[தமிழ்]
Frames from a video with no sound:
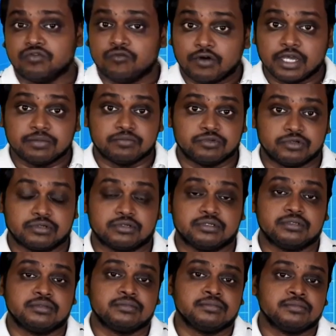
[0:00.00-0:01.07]
ஒரு வாய்ப்பு இருக்கும்
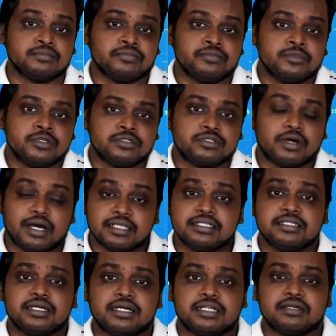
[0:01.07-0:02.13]
ஸோ
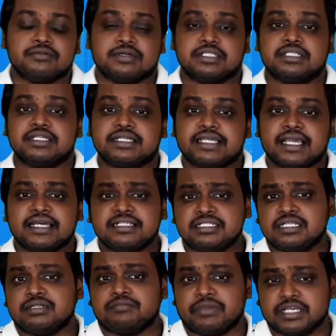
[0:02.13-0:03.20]
அதனால வந்து
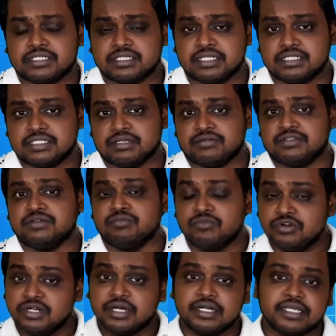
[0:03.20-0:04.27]
கேன்சர் பேஷண்ட்ஸை வந்து
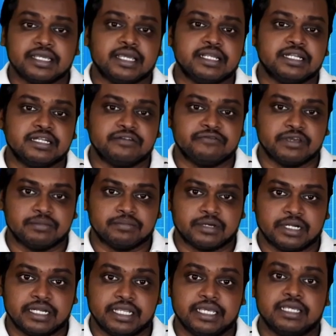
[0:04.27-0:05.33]
முன்னாடியே ஐடென்டிஃபை
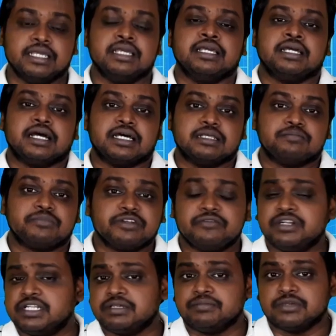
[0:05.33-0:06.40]
பண்ணி அதை
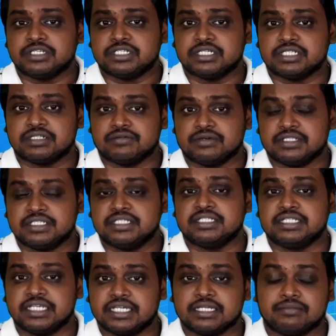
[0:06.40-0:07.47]
ப்ரிவென்டிவ் மெஷர்ஸை வந்து
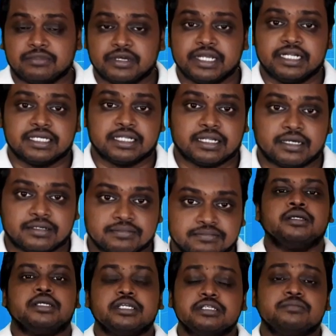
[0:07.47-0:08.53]
சீக்கிரமாக எடுக்கலாம்
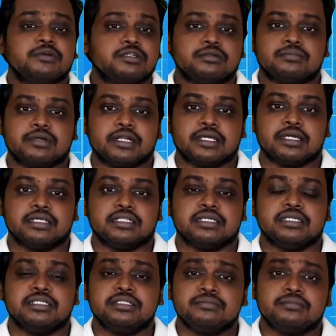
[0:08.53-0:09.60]
இது மட்டும் கிடையாது
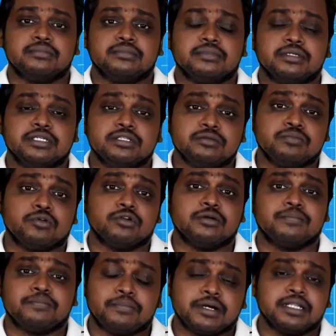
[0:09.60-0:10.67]
இது இது
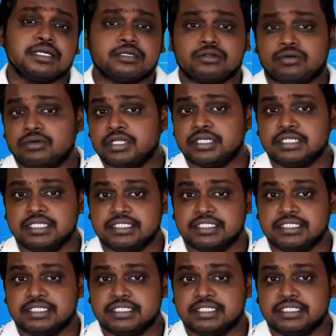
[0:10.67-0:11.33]
போல் பல குரோனிக்